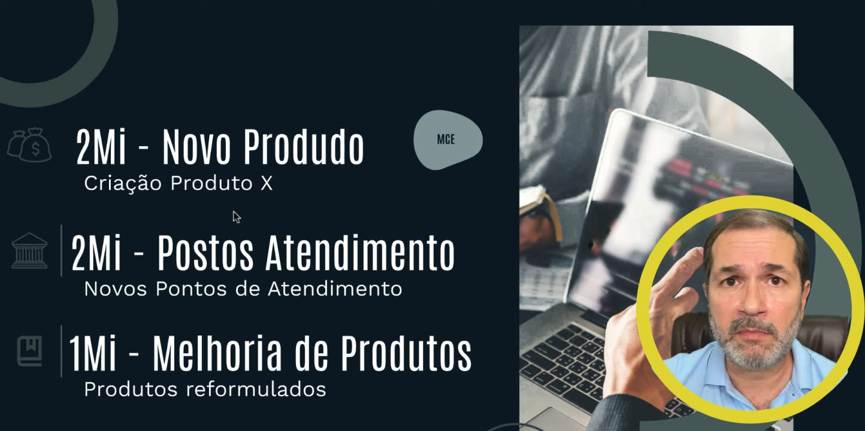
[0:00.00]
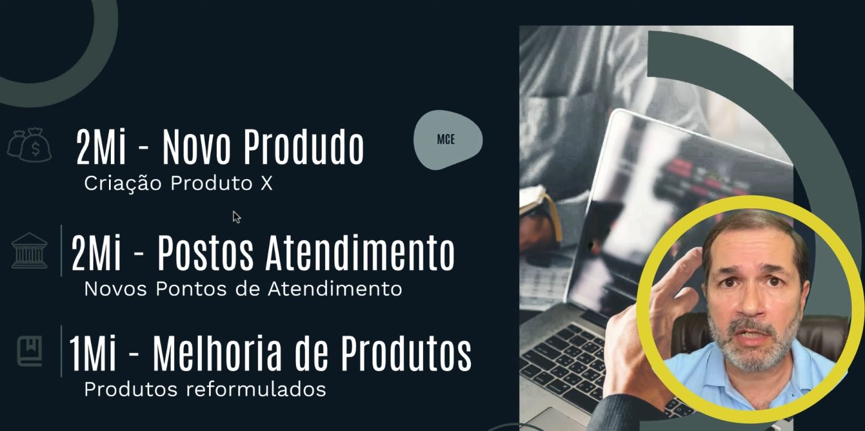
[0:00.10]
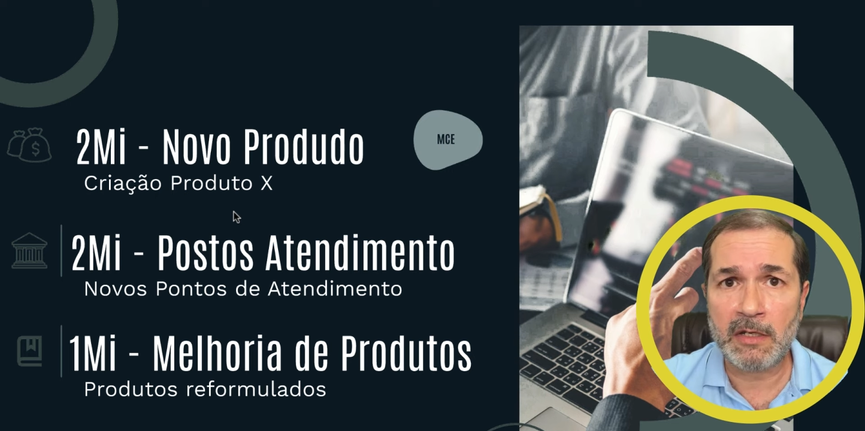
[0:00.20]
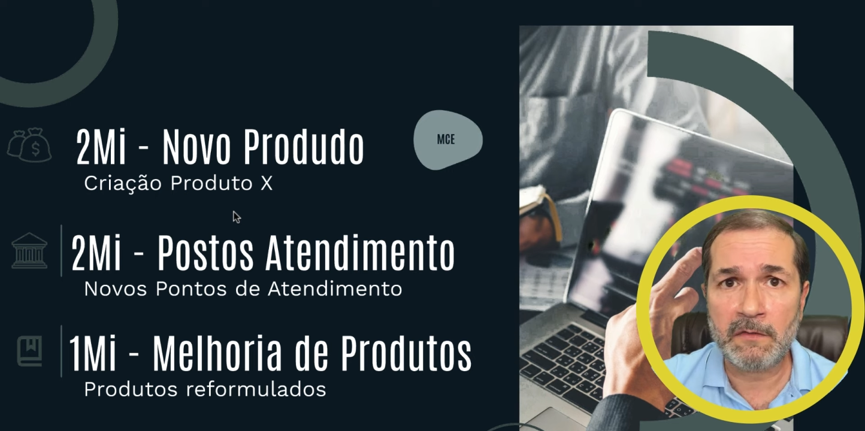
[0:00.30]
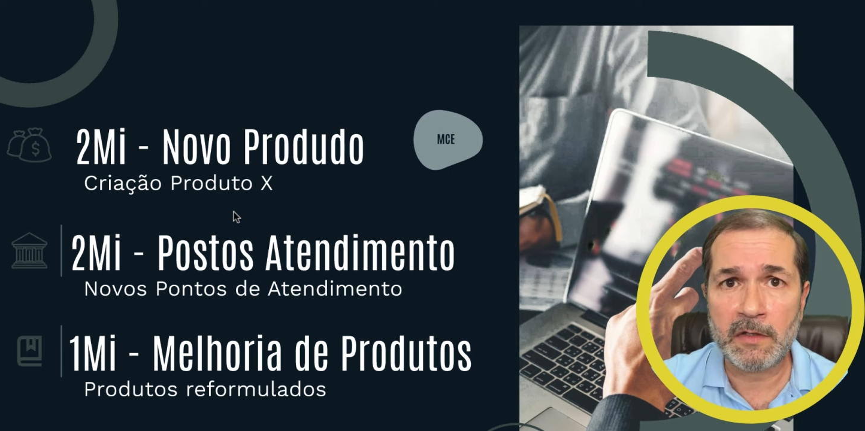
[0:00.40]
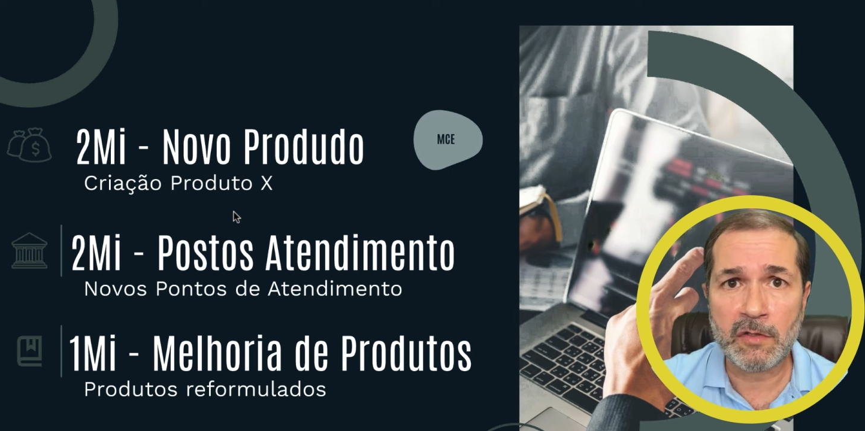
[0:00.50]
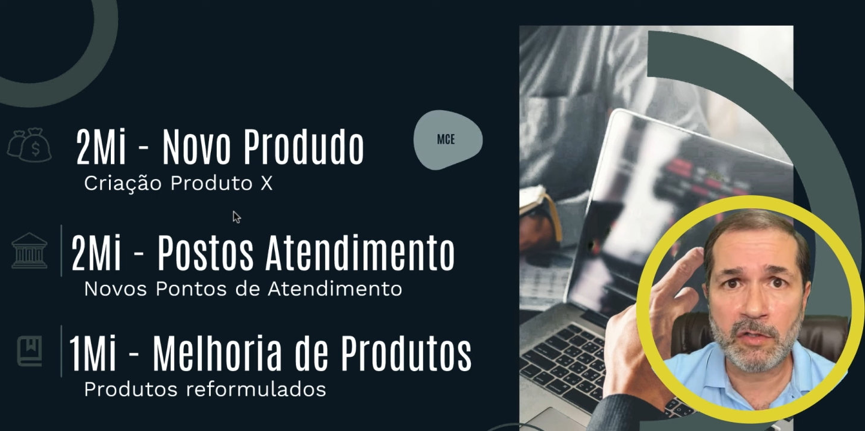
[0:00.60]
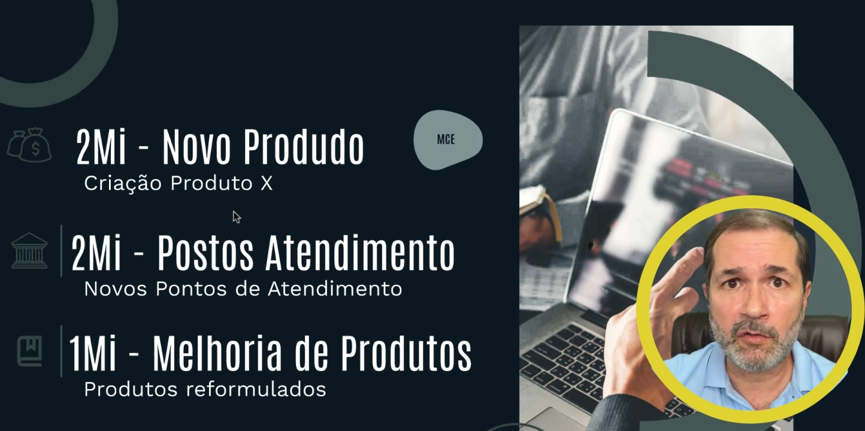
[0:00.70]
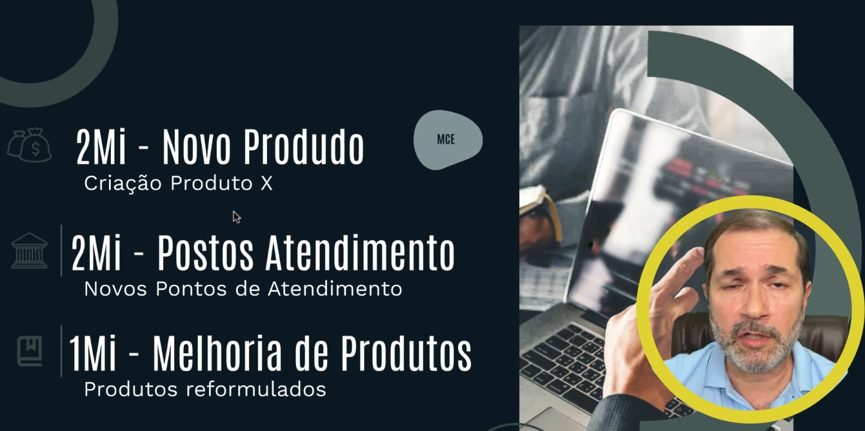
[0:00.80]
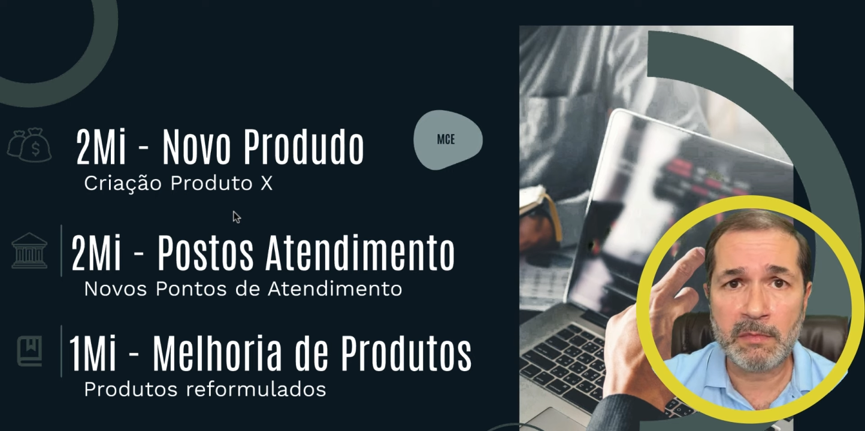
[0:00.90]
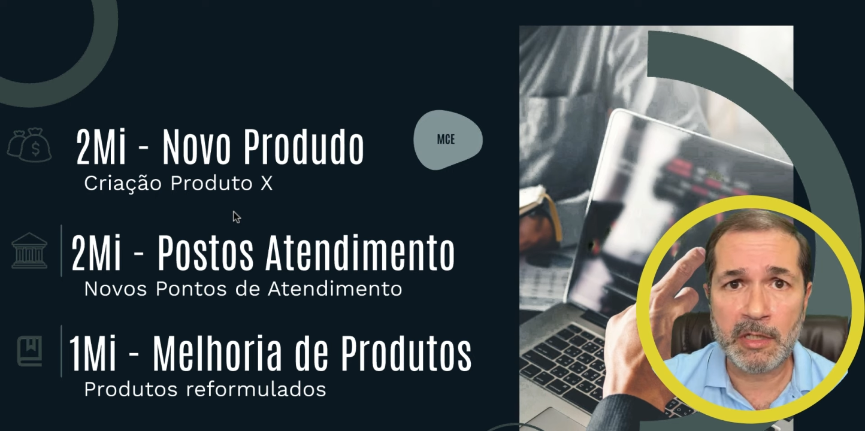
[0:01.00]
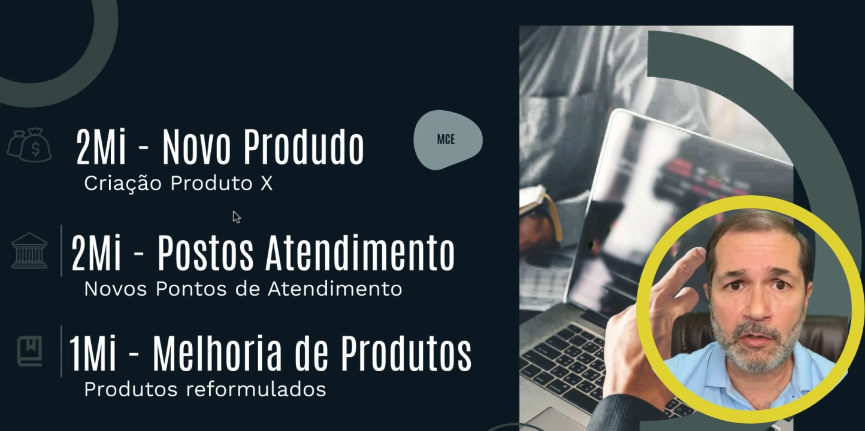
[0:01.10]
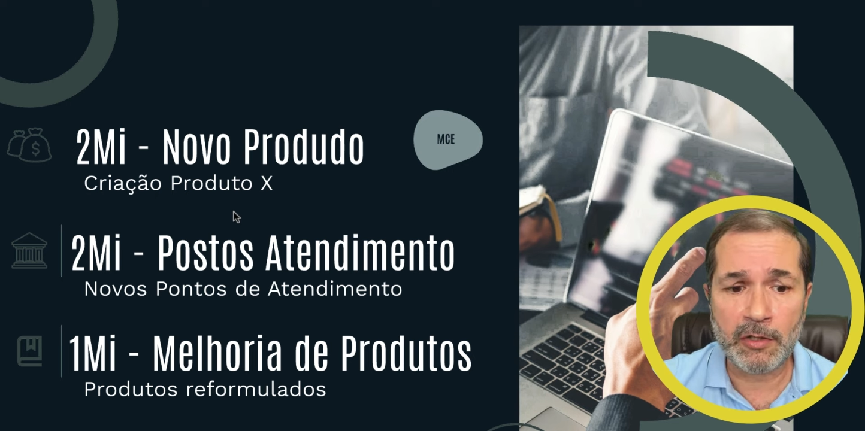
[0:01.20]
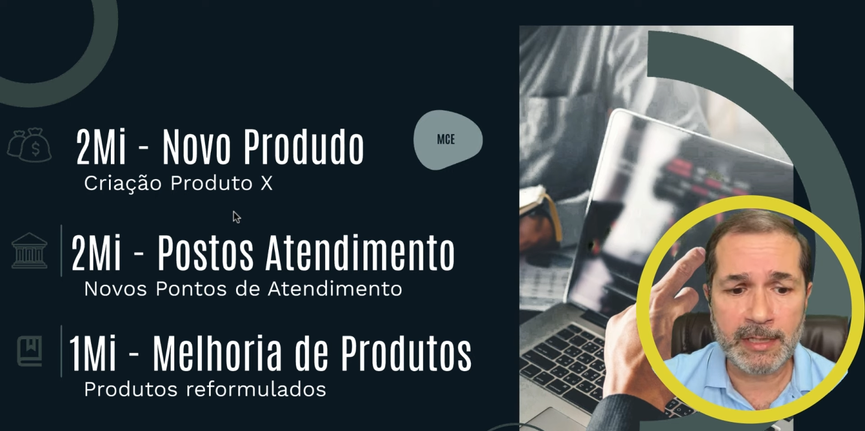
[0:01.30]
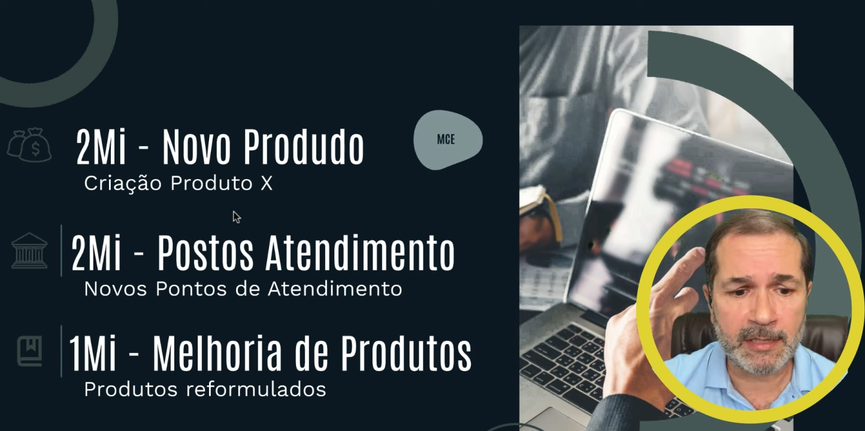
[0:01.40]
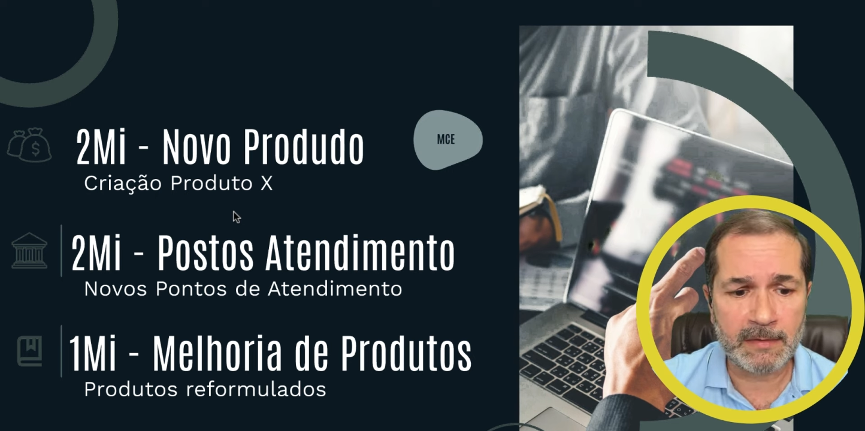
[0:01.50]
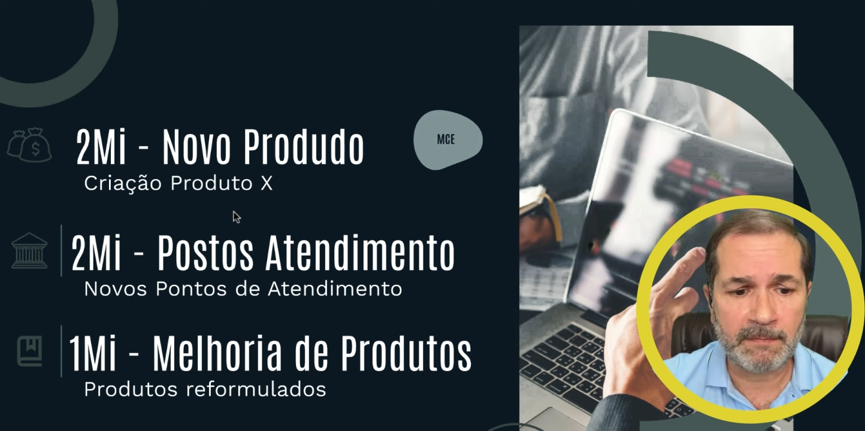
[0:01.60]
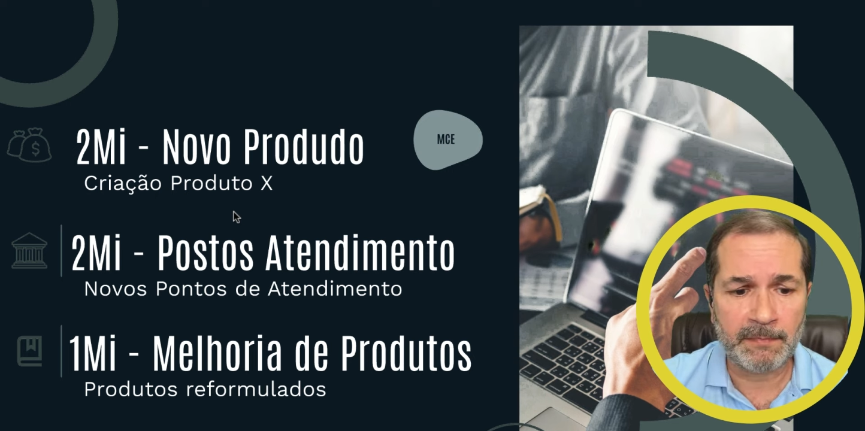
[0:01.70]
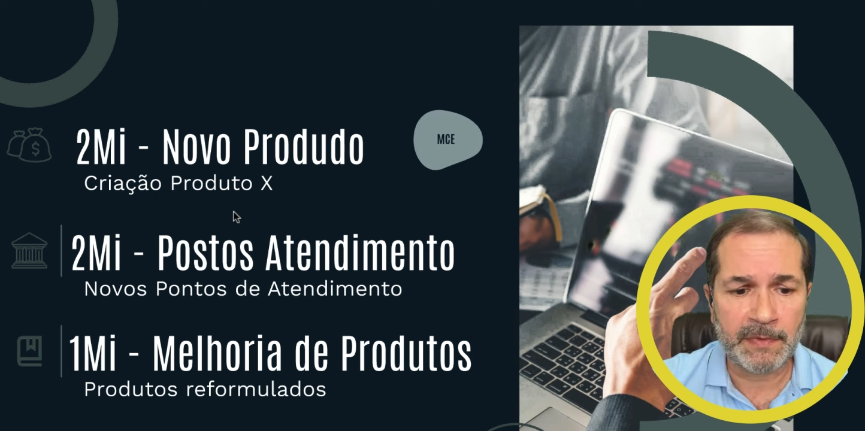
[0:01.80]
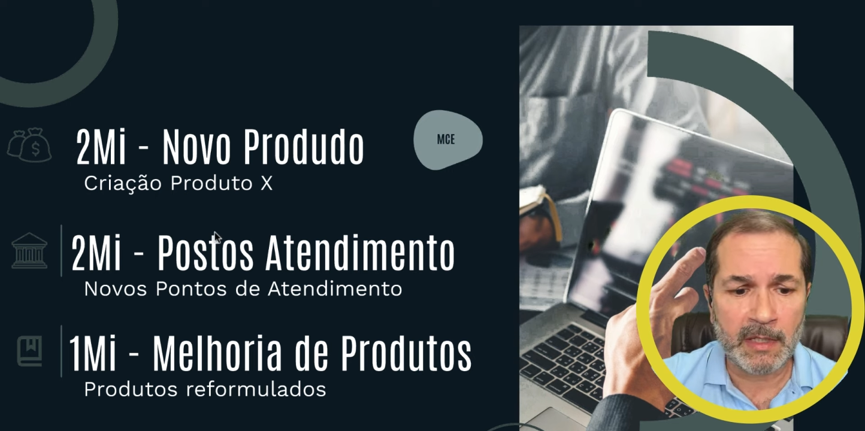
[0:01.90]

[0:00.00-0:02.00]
benefício de 2 milhões.